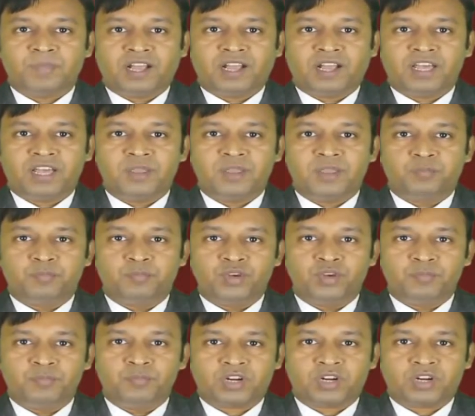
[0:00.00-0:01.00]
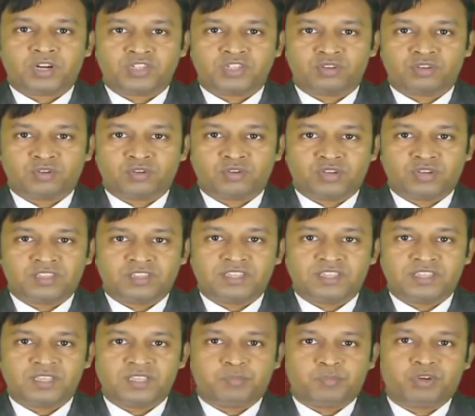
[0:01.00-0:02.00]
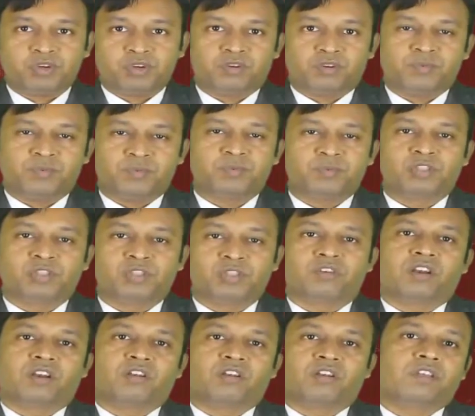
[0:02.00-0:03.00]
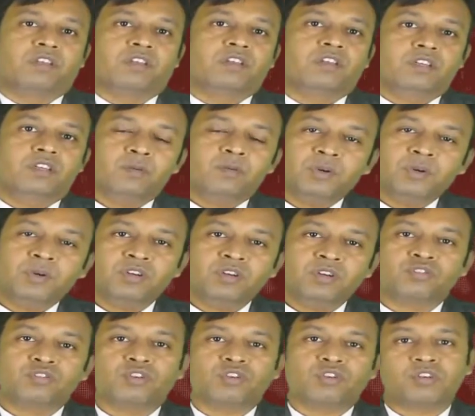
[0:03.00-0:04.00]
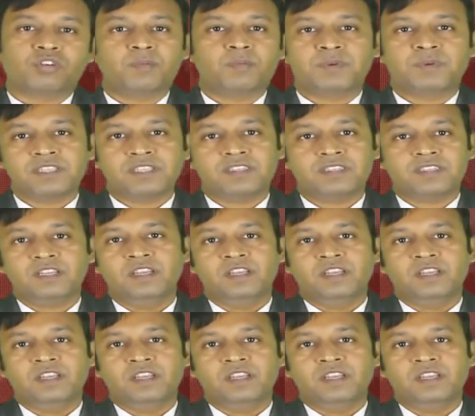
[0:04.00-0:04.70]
বাংলায় বই প্রকাশের ঘোষণা দিয়েছে পরিকল্পনা মন্ত্রণালয় এবং চট্টগ্রাম টেস্টে